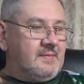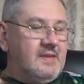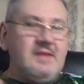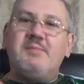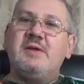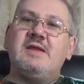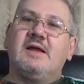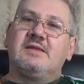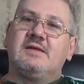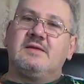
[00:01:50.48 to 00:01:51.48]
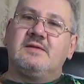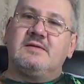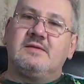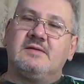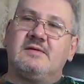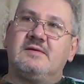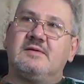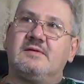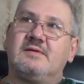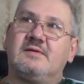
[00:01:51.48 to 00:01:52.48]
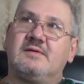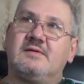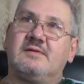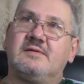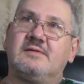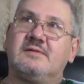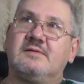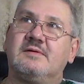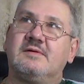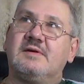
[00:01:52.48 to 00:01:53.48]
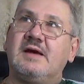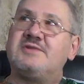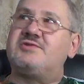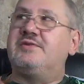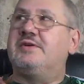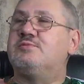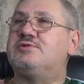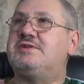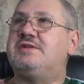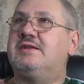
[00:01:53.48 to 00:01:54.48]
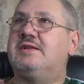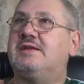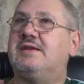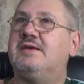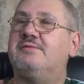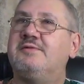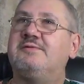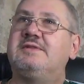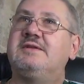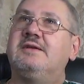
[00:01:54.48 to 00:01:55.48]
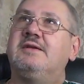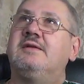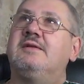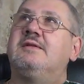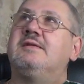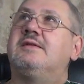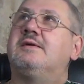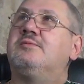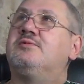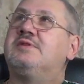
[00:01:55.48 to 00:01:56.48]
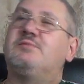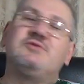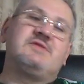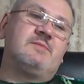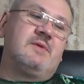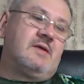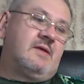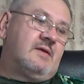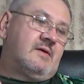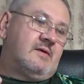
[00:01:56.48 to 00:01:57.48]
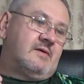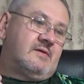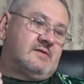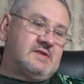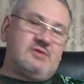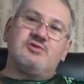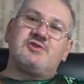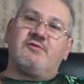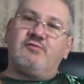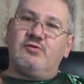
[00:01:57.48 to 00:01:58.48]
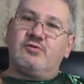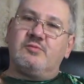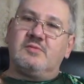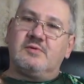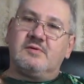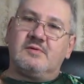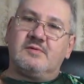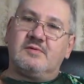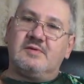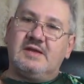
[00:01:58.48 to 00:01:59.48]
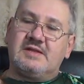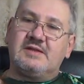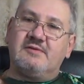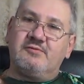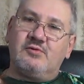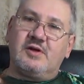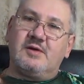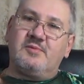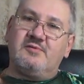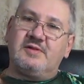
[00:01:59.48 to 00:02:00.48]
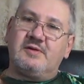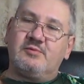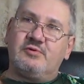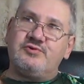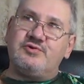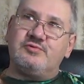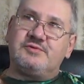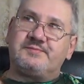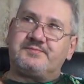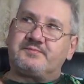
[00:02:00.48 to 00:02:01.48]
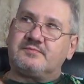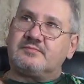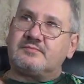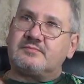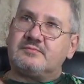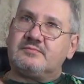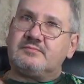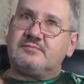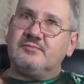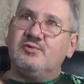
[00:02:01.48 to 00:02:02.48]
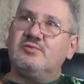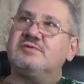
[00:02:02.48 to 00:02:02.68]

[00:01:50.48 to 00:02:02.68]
непонятно, э, как человек может делать такие выводы, там, вот, допустим, э, зайдешь на форум, я-то давно как бы в этом кручусь, ну,